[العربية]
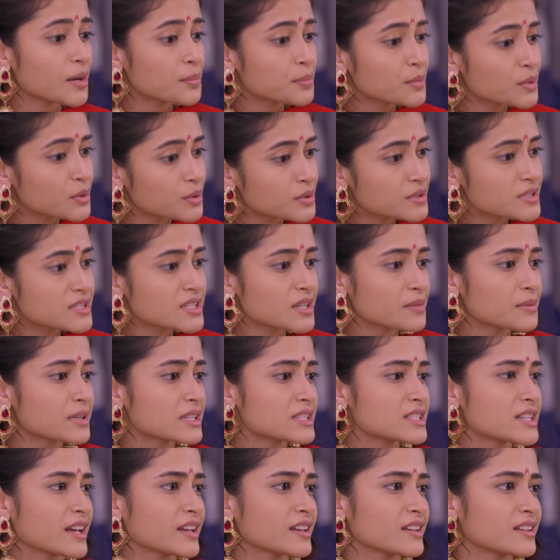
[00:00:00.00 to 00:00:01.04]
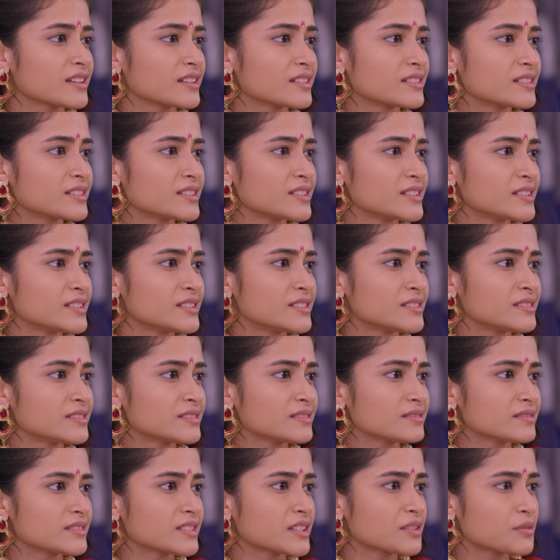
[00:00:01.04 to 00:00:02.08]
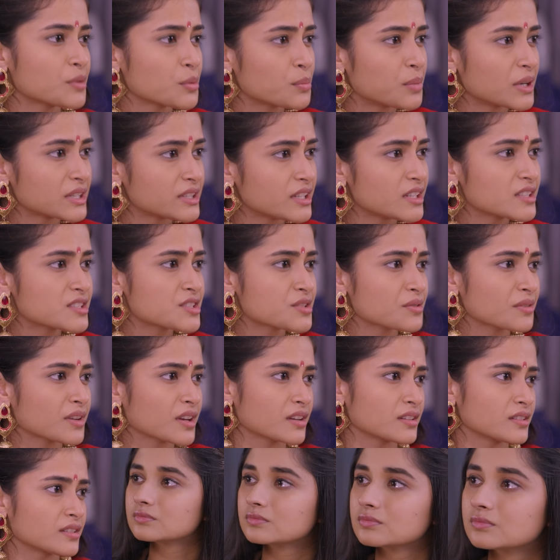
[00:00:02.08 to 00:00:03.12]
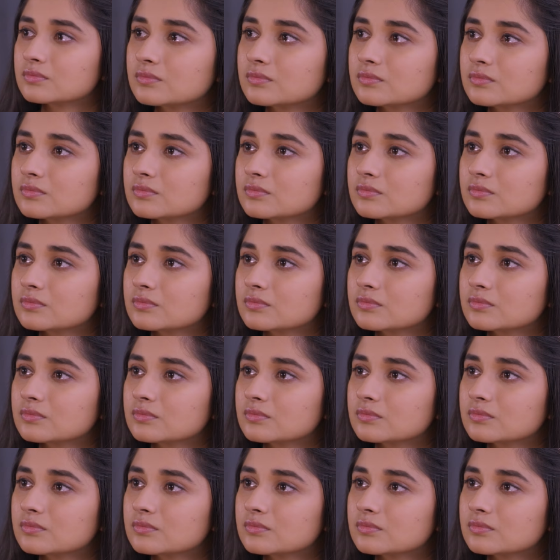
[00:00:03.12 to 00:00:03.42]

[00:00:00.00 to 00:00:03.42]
ورح تعرفي كمان إنه بعرف تغير